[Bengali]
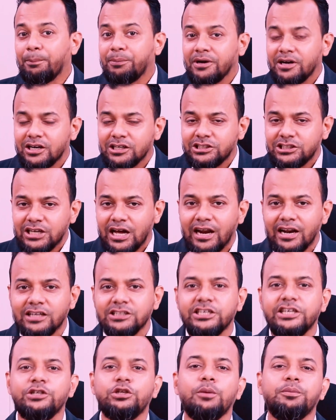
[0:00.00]
আপনারা
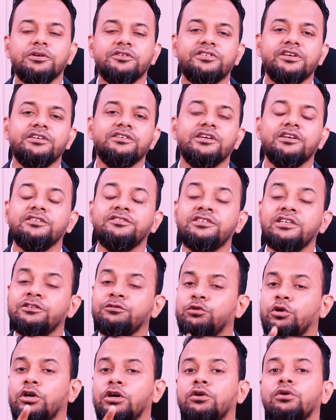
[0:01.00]
যারা যেই টপিক্স
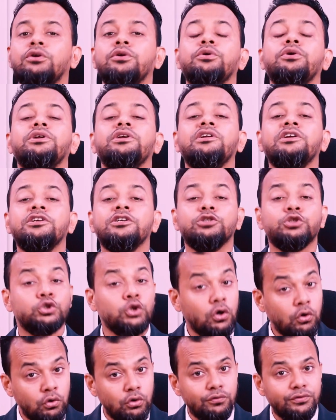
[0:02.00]
ইন্টারেস্টেড দয়া করে ওই রিলেটেড
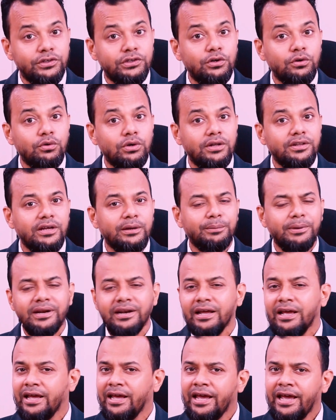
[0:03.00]
সকল ভিডিওগুলো
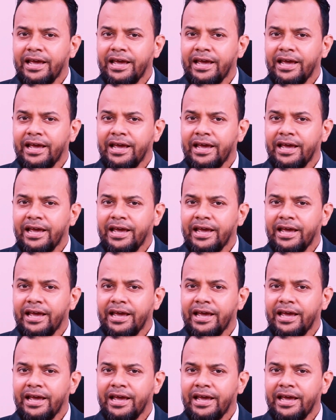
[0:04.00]
দেখবেন